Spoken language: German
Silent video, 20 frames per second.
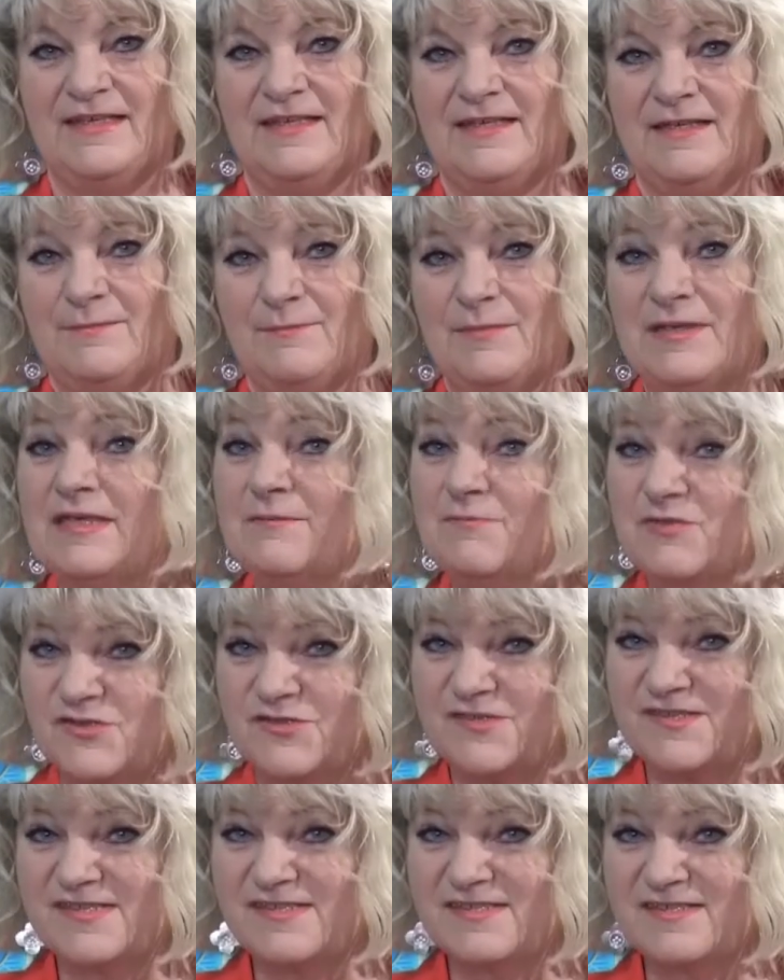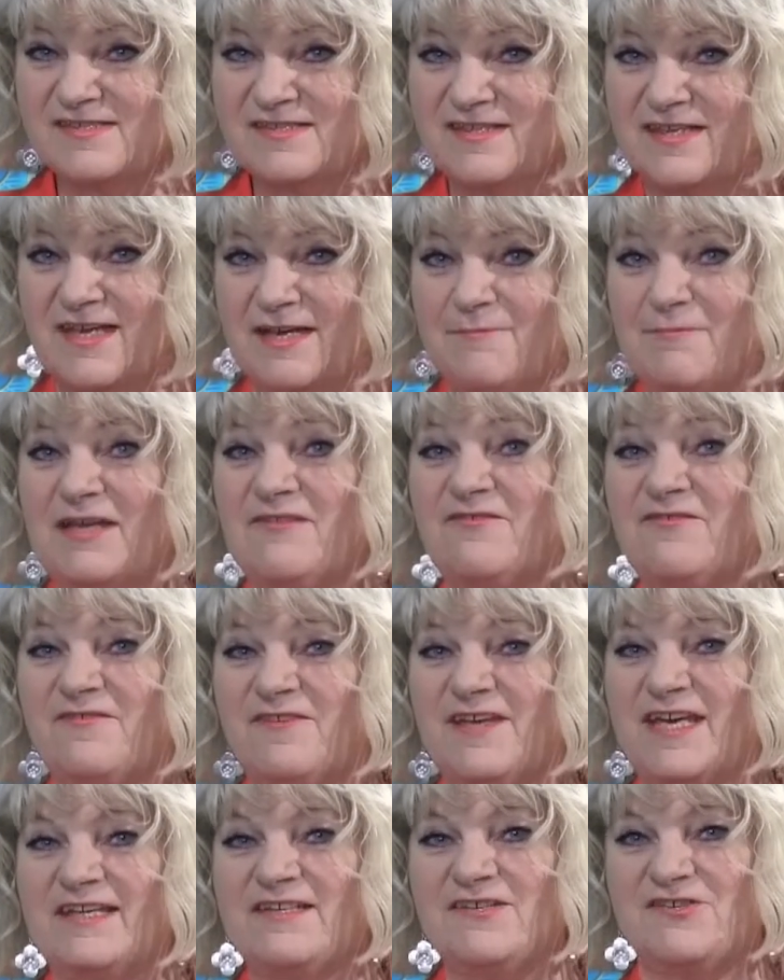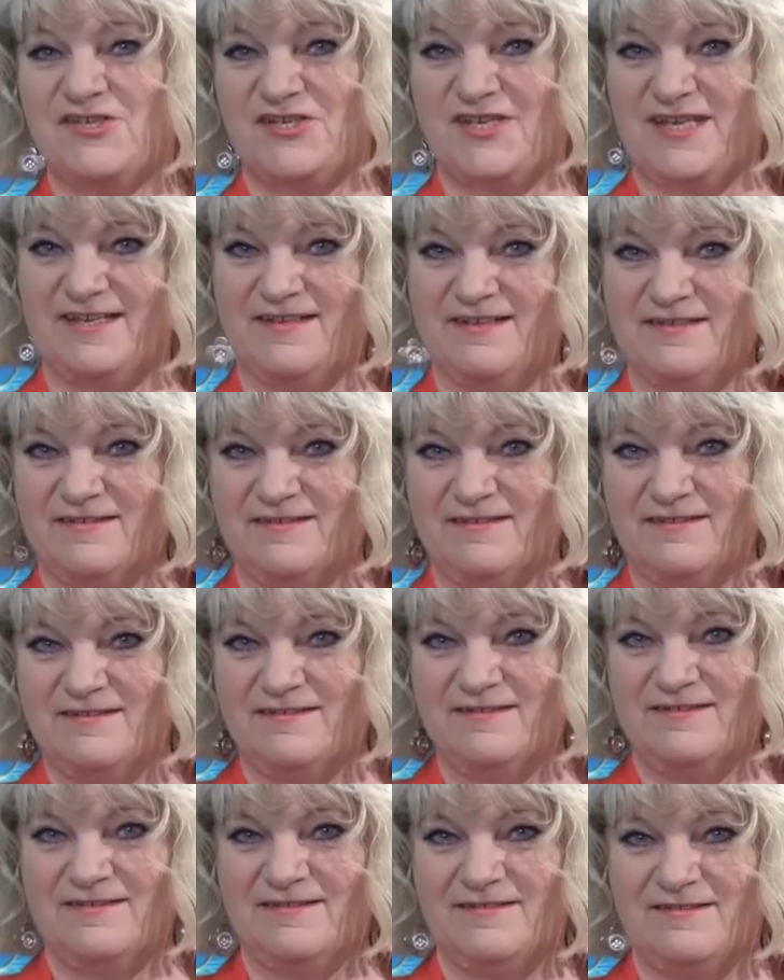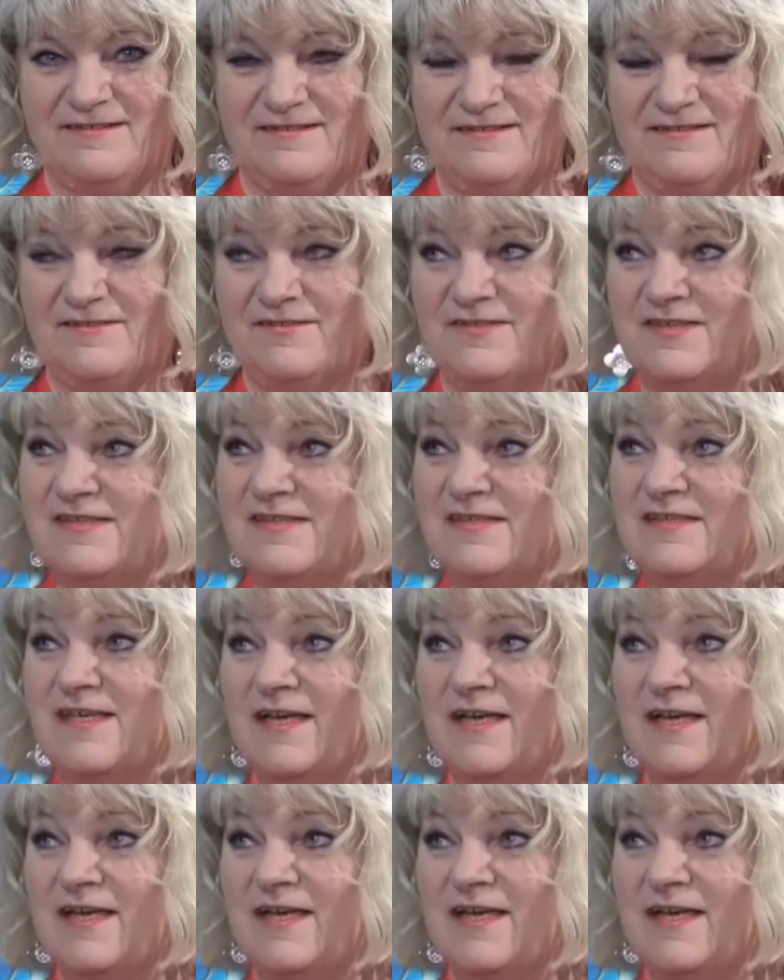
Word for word: Mit dem Schützen kann man Pferde stehlen. Und wie sieht der